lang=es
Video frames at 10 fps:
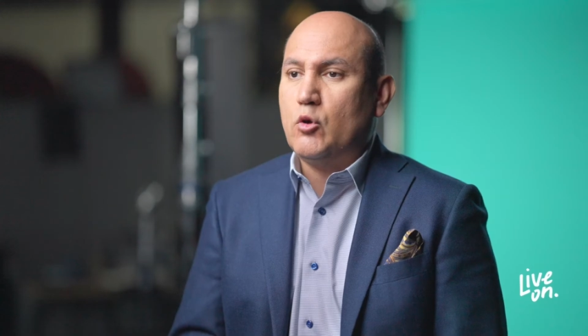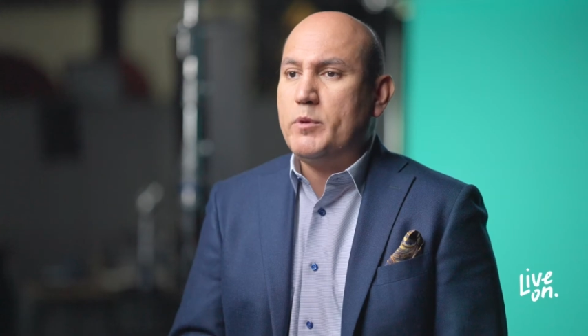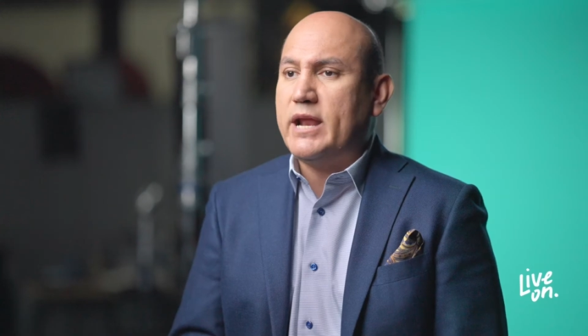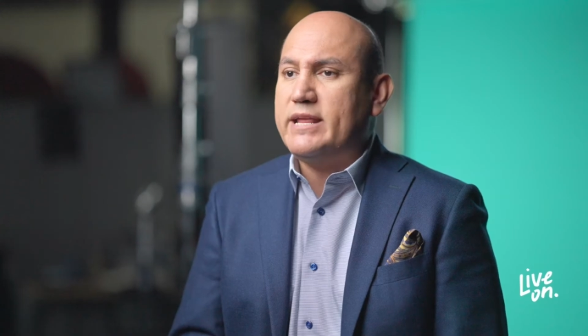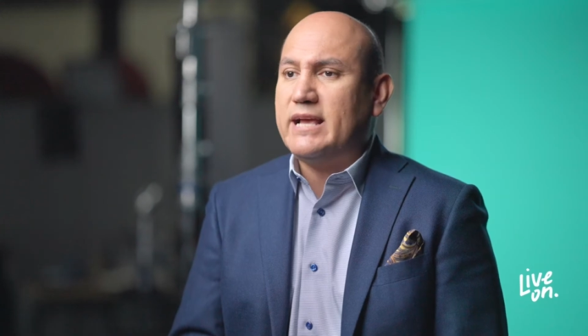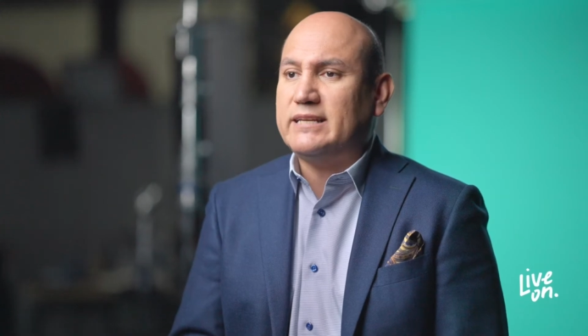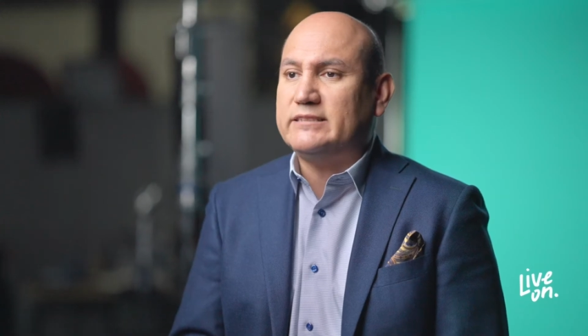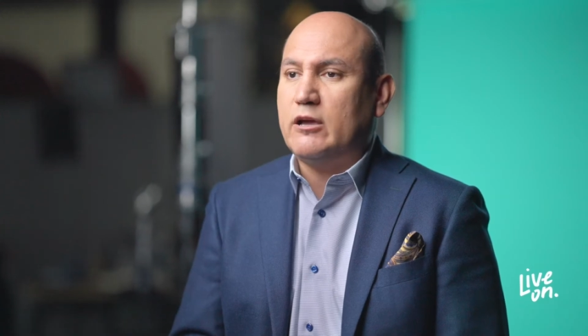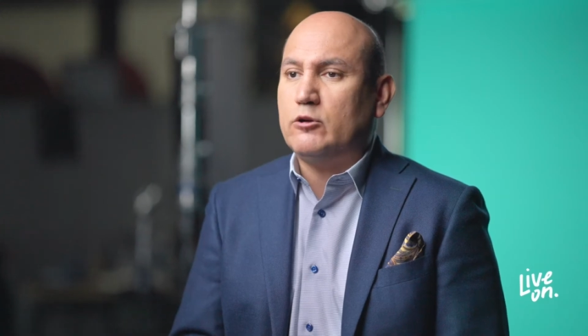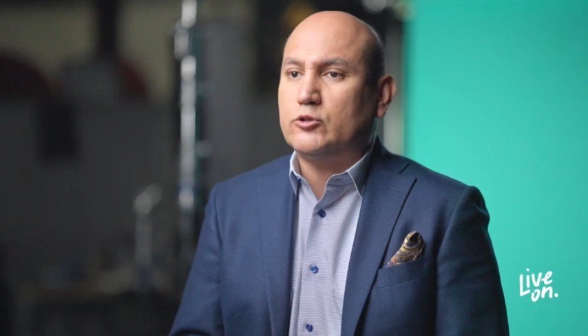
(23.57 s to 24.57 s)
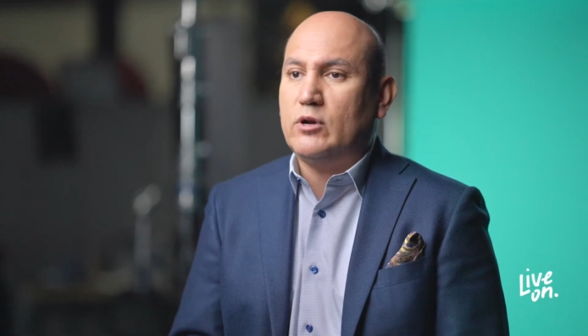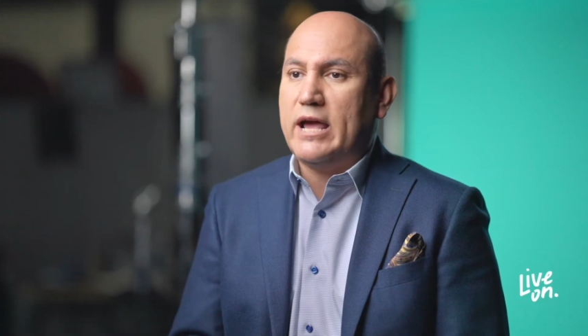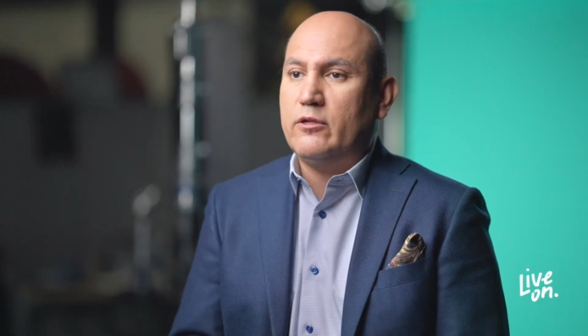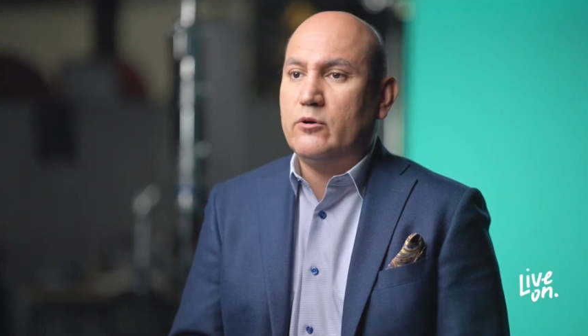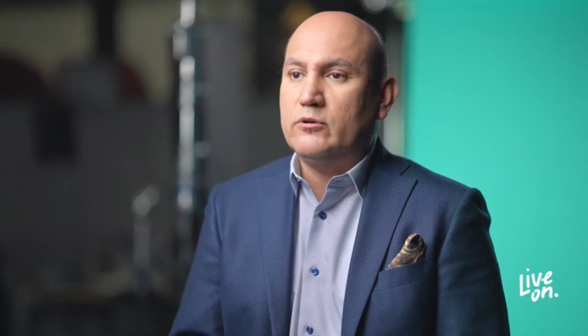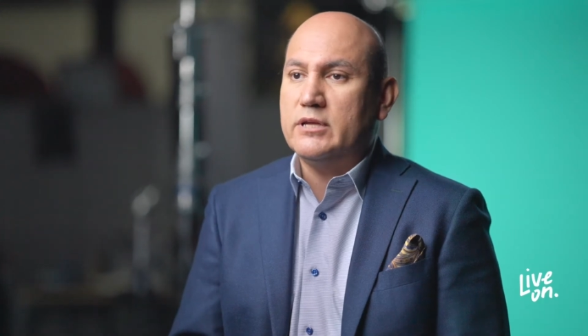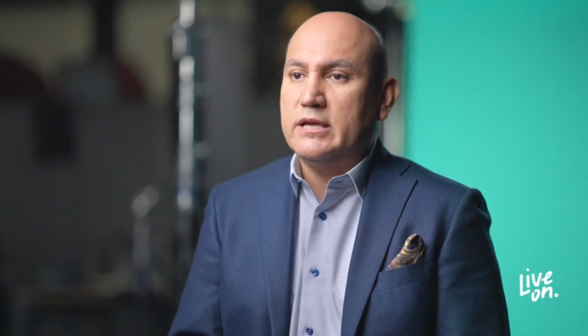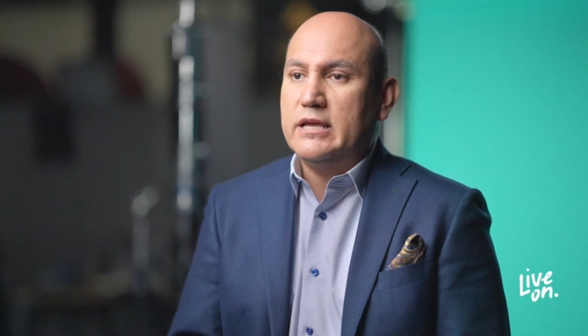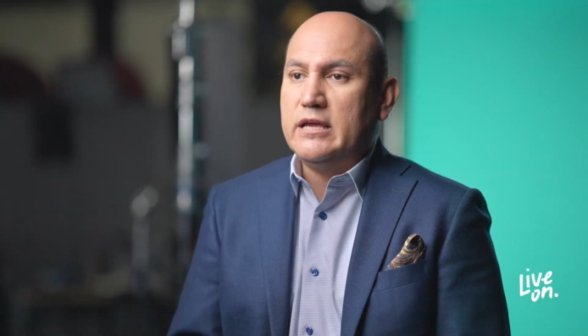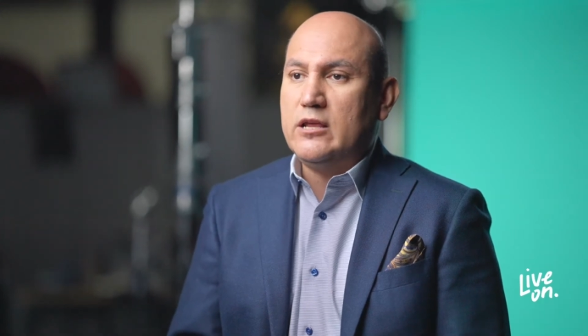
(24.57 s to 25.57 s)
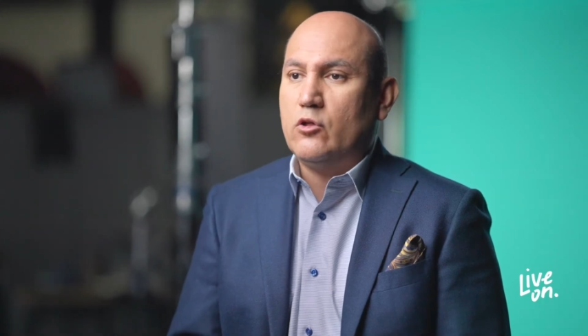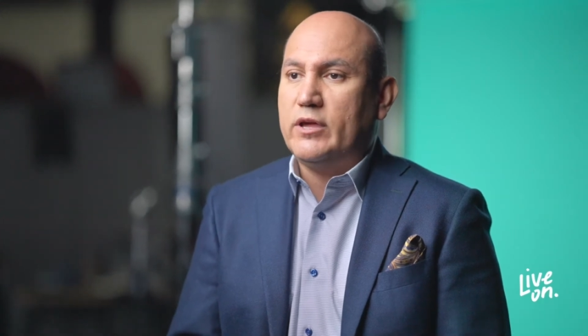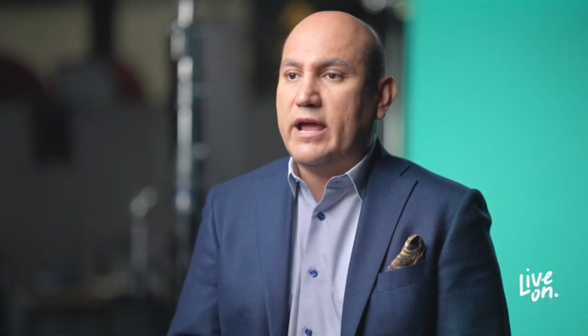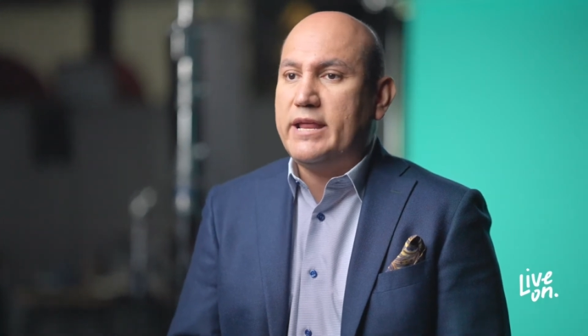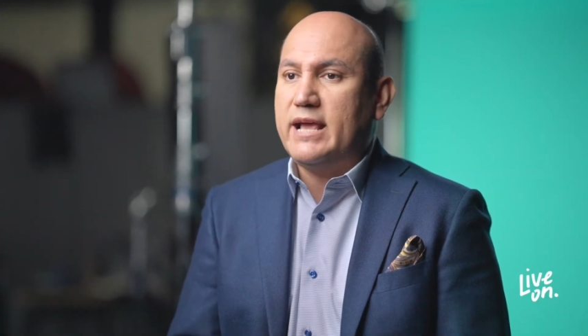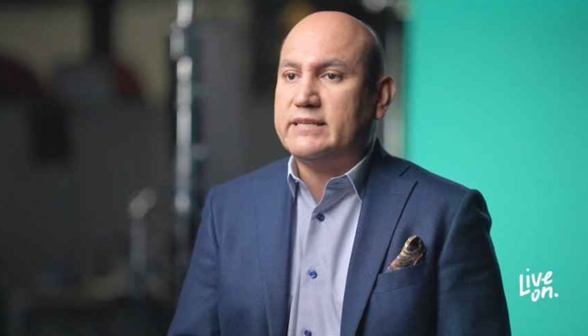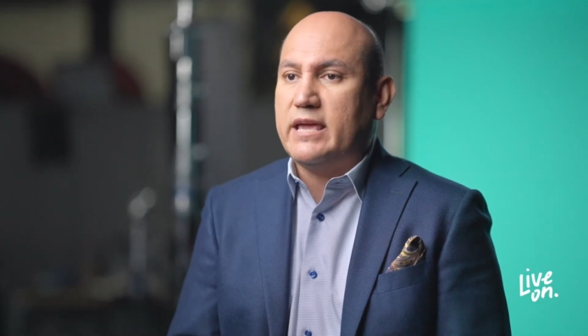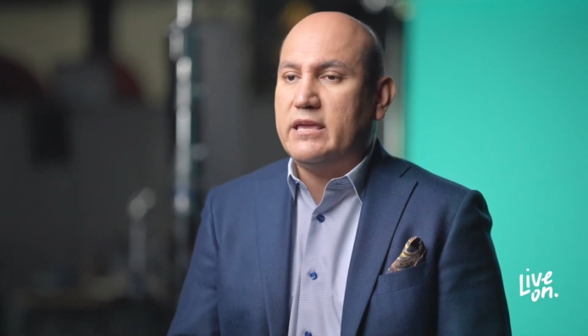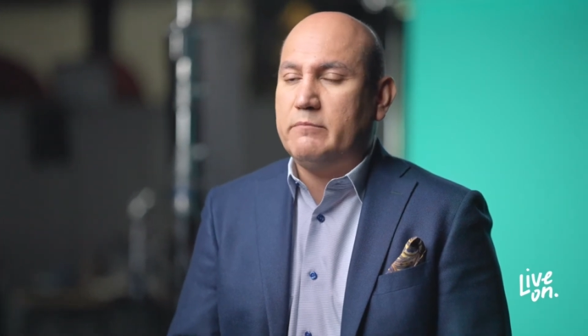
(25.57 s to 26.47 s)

mirarías hacia otro lado y lo dejarías ahí,